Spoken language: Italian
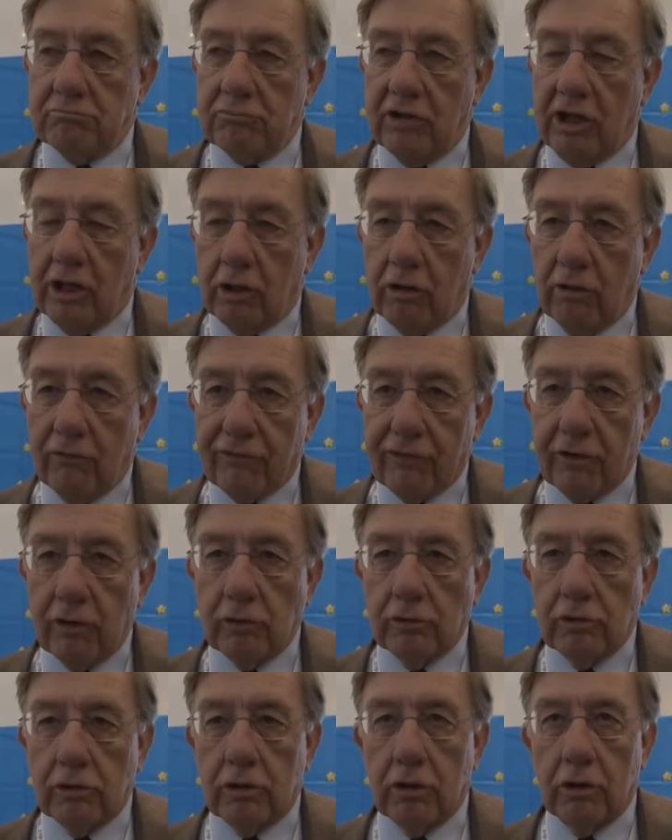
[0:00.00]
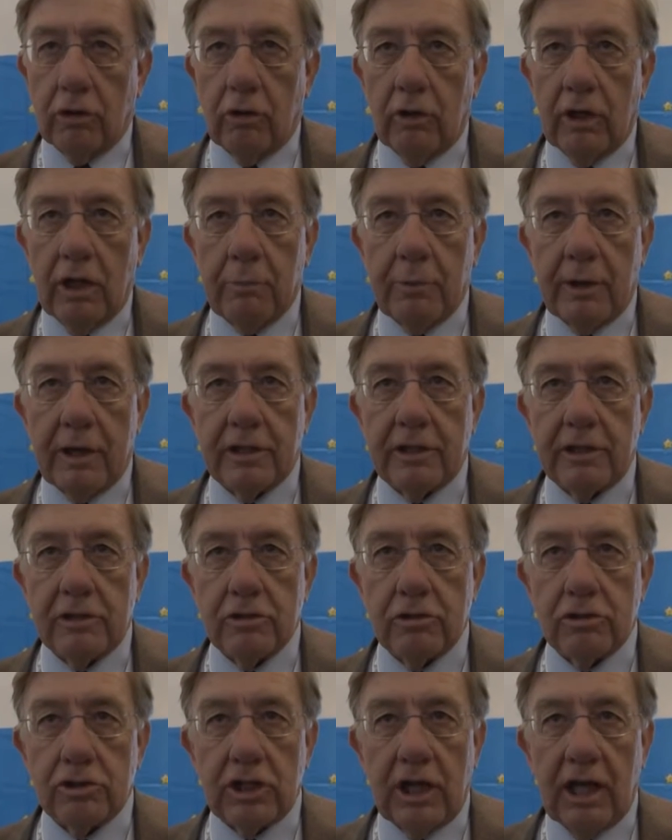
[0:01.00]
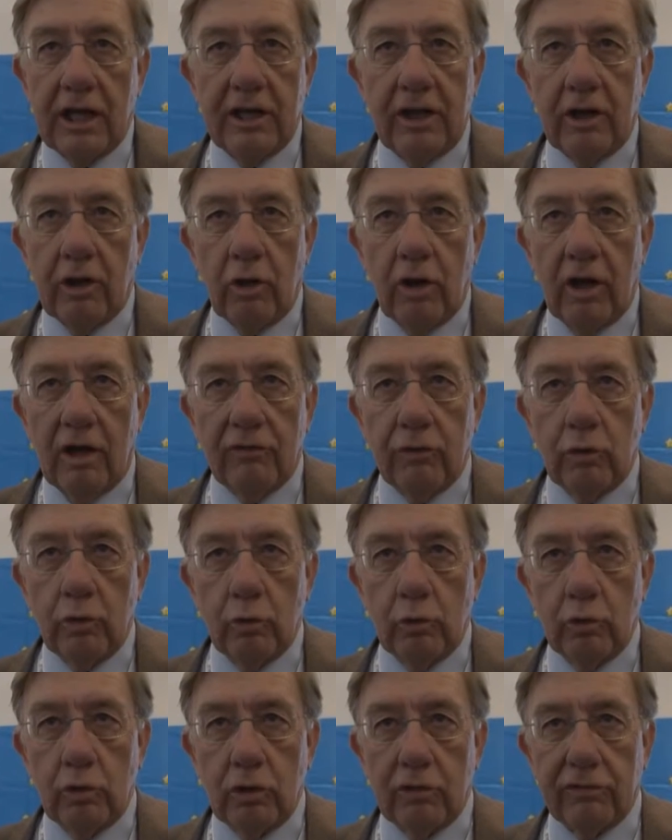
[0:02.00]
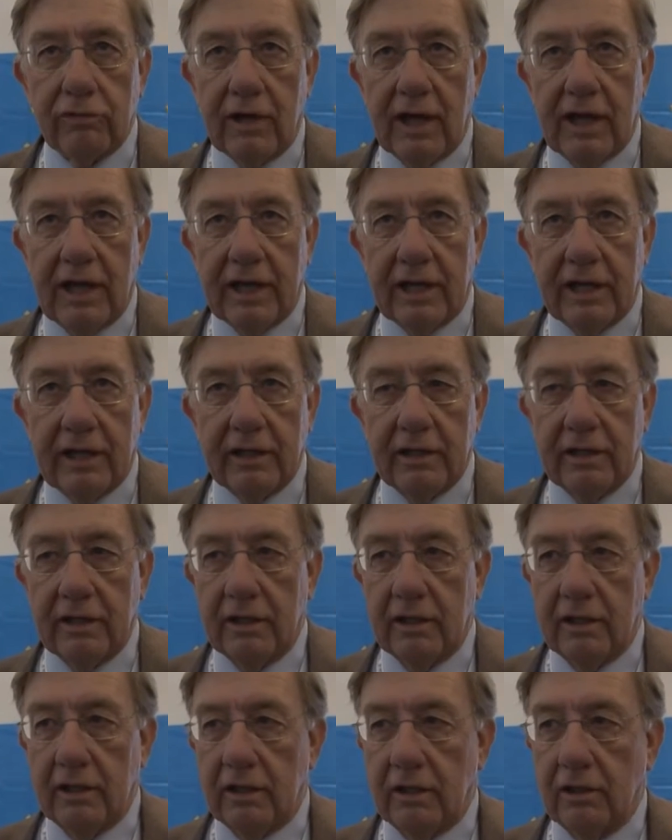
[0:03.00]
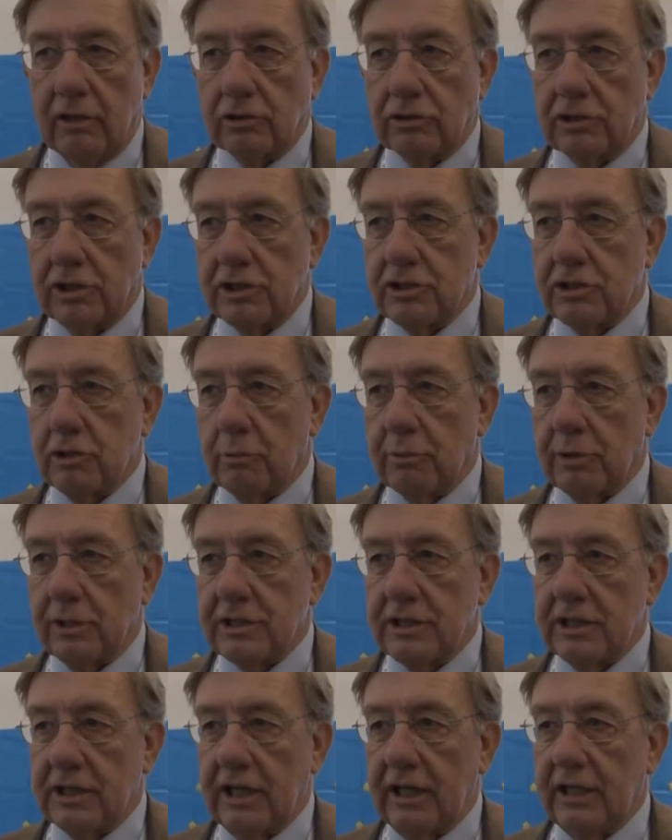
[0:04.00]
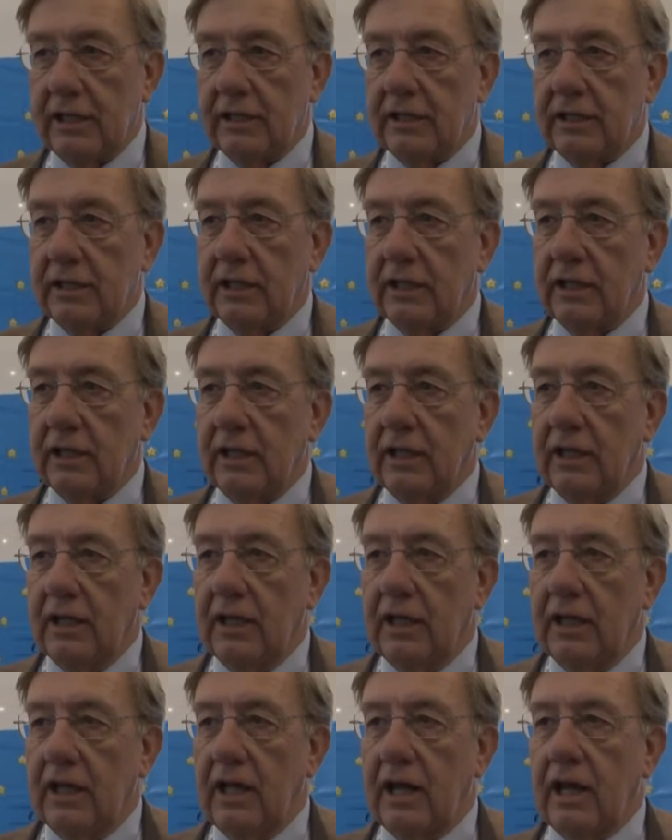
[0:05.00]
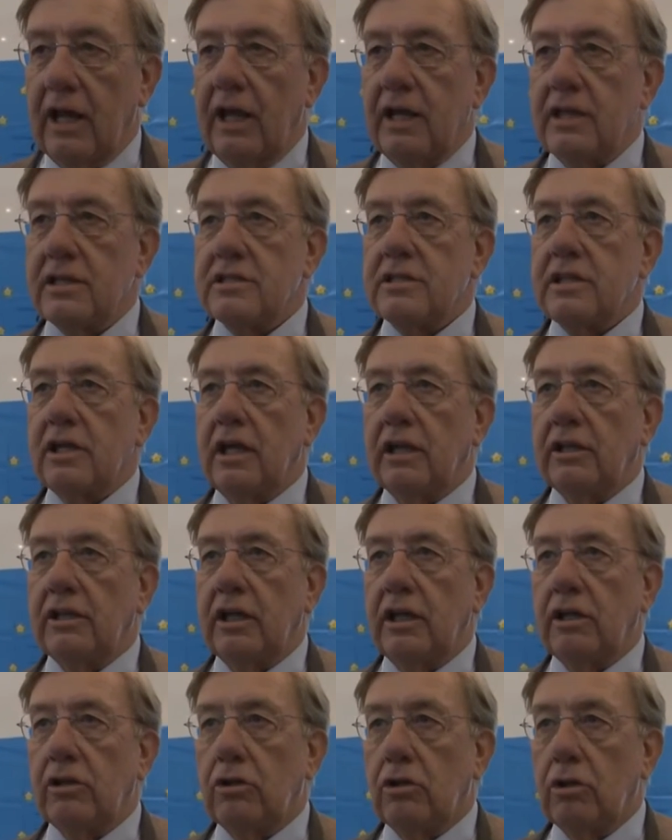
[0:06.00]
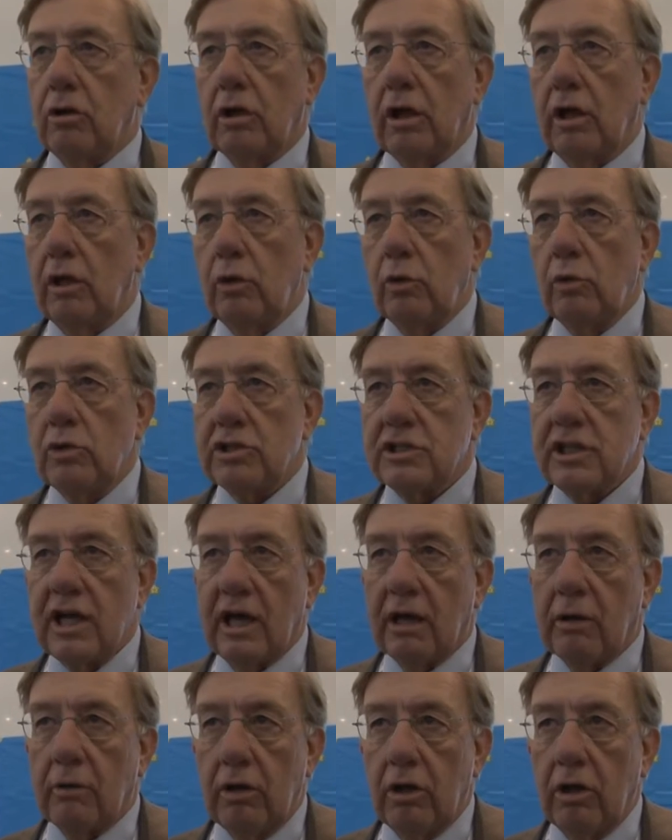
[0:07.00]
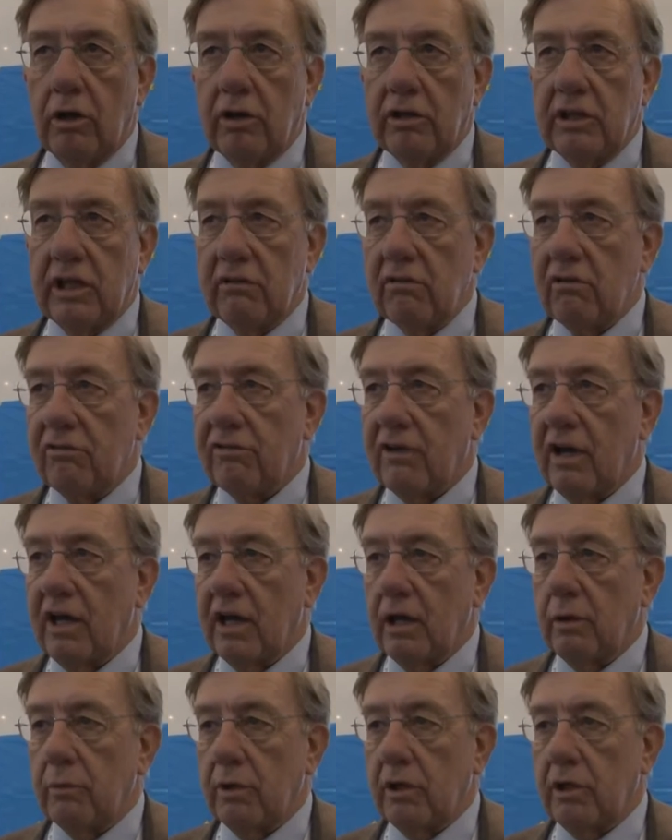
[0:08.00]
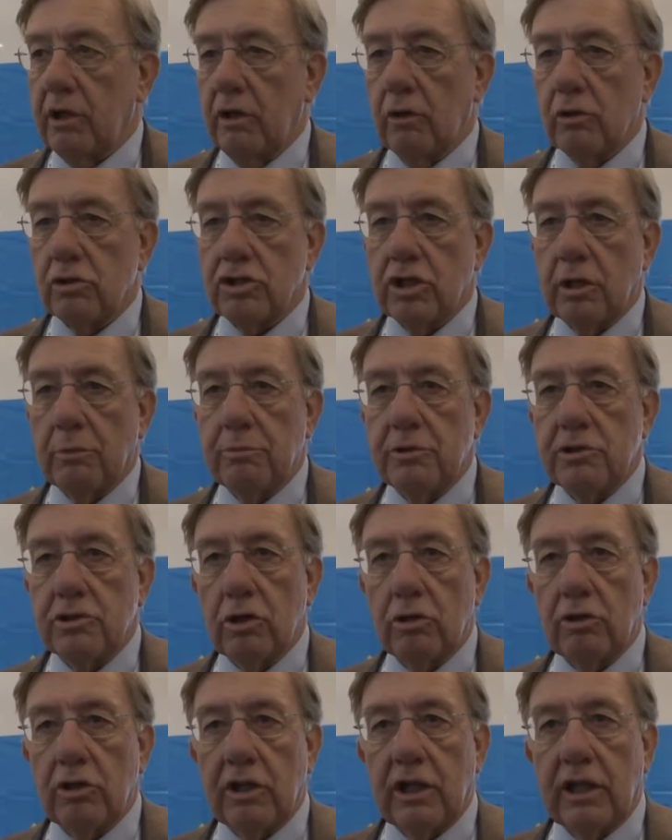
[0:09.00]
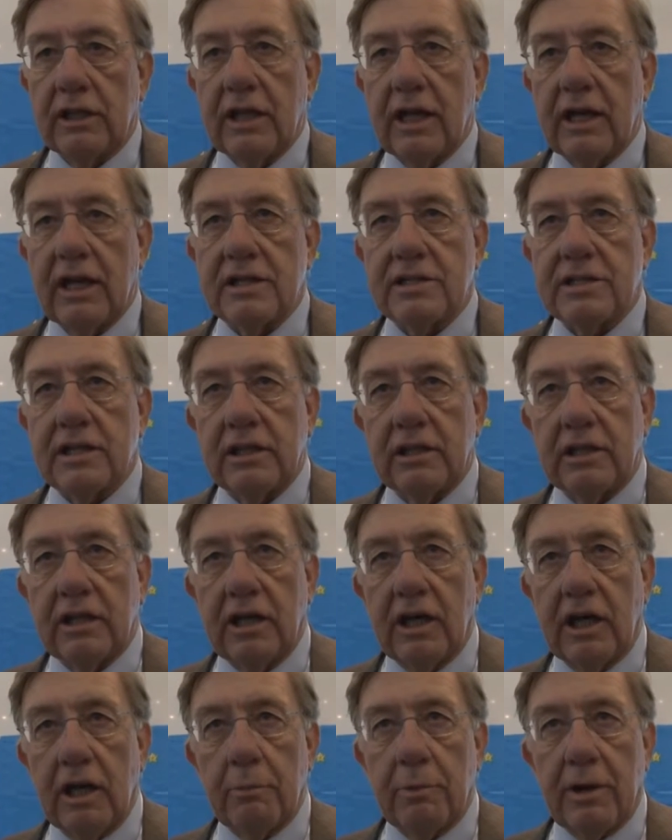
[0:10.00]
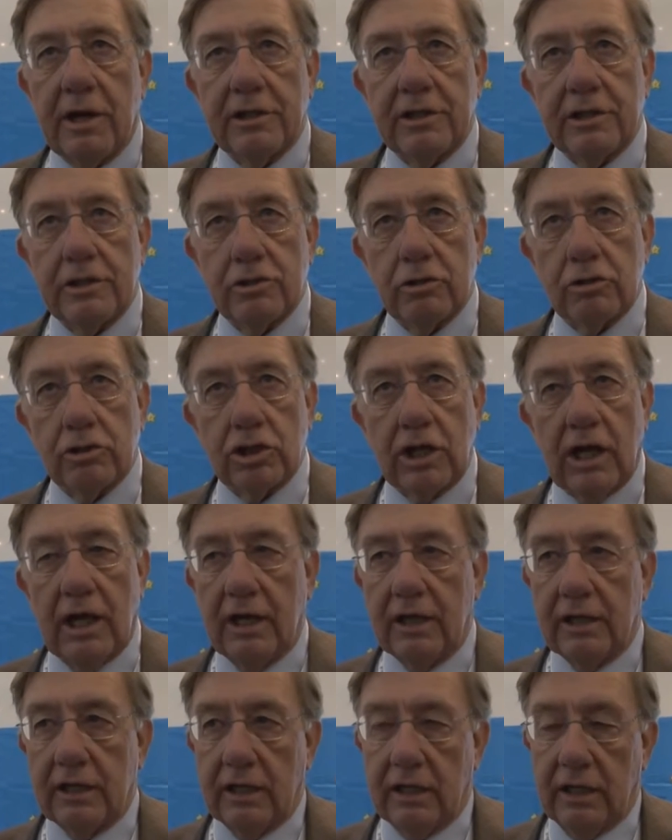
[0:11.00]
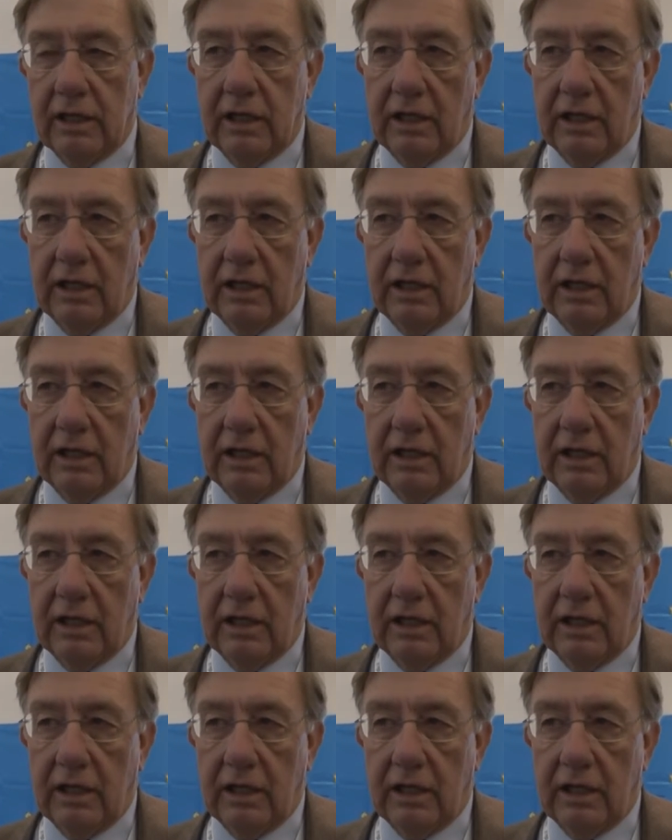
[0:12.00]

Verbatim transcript: il confronto con le parti sociali non l'ha voluto fare. Lo stesso Presidente Renzi ha detto che lui sa quello che deve fare, quindi non c'è bisogno di andare a sentire le parti sociali.